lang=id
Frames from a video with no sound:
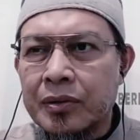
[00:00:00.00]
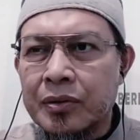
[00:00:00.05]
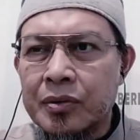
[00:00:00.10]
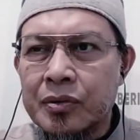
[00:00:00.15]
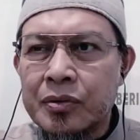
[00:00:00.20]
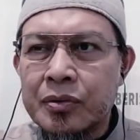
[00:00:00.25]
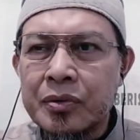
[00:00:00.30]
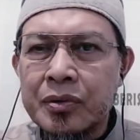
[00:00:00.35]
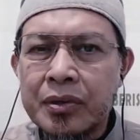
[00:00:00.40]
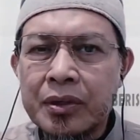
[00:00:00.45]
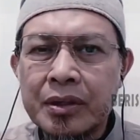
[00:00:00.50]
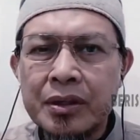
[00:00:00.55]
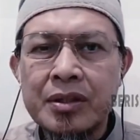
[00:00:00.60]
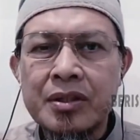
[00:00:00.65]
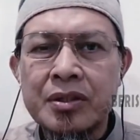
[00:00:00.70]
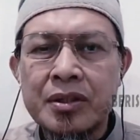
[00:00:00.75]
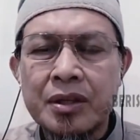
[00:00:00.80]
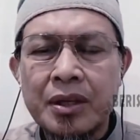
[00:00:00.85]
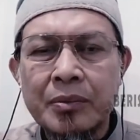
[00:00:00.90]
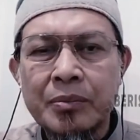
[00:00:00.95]
nuzul
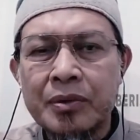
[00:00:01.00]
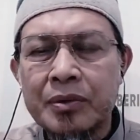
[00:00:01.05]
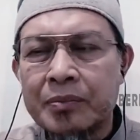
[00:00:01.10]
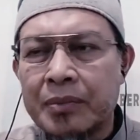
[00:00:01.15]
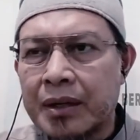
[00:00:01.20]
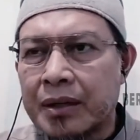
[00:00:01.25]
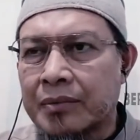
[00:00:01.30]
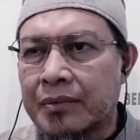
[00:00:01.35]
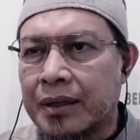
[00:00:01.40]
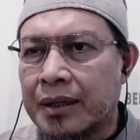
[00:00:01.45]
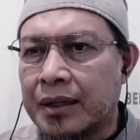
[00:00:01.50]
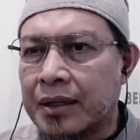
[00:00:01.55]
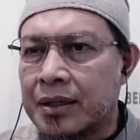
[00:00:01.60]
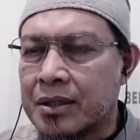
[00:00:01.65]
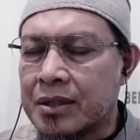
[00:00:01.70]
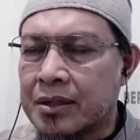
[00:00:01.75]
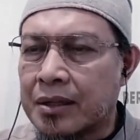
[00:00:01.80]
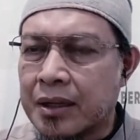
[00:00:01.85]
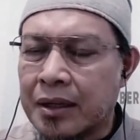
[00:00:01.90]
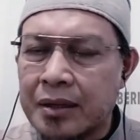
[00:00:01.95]
Isa ibnu Maryam
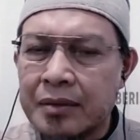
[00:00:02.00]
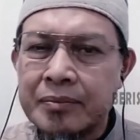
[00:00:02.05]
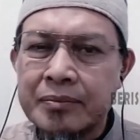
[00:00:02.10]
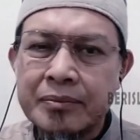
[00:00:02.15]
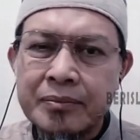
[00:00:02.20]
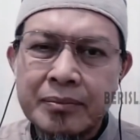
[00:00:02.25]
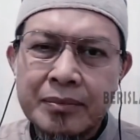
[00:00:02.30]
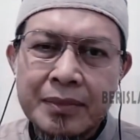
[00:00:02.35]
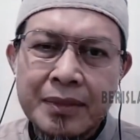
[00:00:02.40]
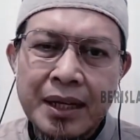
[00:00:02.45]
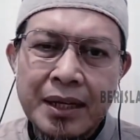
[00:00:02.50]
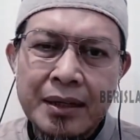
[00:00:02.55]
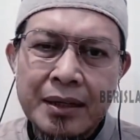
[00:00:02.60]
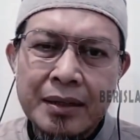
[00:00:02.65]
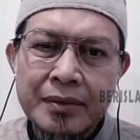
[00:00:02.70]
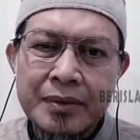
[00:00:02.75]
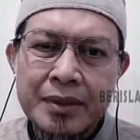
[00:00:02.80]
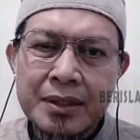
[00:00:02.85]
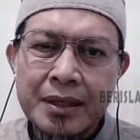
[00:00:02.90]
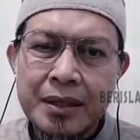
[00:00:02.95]
alaihissalam
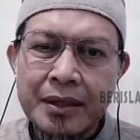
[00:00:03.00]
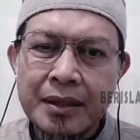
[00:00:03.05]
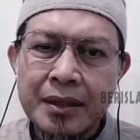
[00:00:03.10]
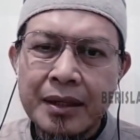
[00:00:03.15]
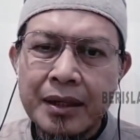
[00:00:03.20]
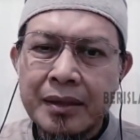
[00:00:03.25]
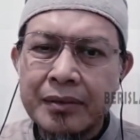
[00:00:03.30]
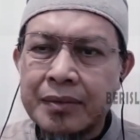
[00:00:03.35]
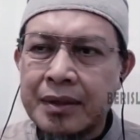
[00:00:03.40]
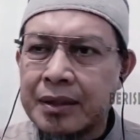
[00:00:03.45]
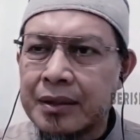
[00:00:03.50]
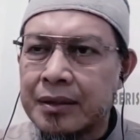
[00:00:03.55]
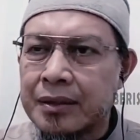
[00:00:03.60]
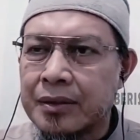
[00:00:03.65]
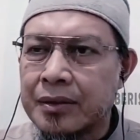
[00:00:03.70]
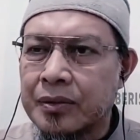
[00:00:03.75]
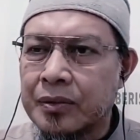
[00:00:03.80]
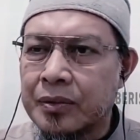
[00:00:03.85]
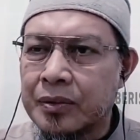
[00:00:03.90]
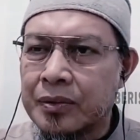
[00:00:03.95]
tanda besar kiamat
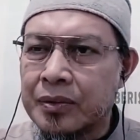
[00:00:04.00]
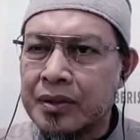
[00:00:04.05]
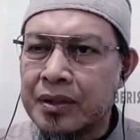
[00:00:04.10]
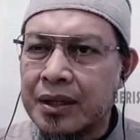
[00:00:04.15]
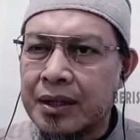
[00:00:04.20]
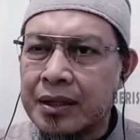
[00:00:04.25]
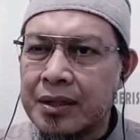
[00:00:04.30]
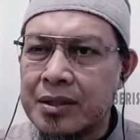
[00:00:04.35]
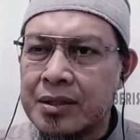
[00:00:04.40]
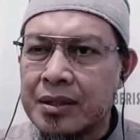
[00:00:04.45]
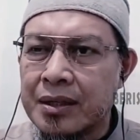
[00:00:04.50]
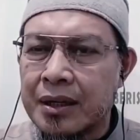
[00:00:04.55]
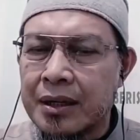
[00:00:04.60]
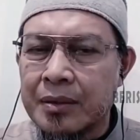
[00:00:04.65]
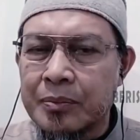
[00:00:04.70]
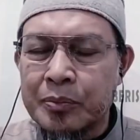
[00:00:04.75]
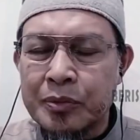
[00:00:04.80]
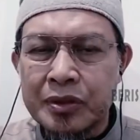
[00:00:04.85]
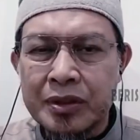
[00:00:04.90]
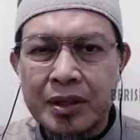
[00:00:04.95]
turunnya
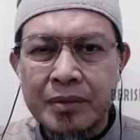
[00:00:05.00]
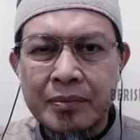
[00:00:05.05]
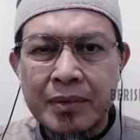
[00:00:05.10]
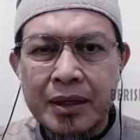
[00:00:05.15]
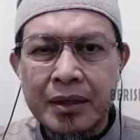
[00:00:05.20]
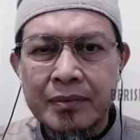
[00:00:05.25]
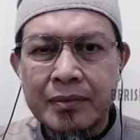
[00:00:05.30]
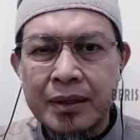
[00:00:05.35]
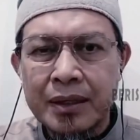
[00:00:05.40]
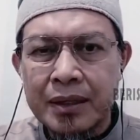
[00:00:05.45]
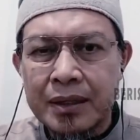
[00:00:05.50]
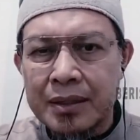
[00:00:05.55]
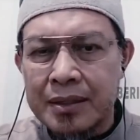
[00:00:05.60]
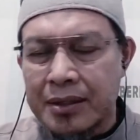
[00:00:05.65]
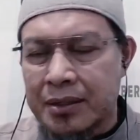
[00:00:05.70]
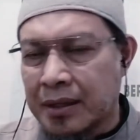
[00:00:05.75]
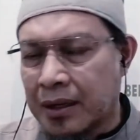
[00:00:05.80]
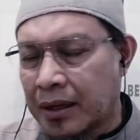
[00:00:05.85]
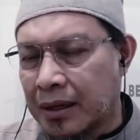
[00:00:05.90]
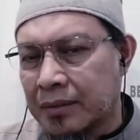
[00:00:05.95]
Isa putra Maryam
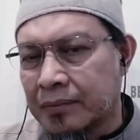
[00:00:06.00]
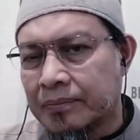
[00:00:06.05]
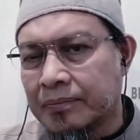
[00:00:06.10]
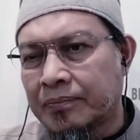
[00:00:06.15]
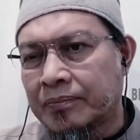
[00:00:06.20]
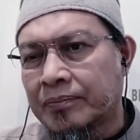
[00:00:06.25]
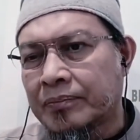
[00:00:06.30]
alaihissalam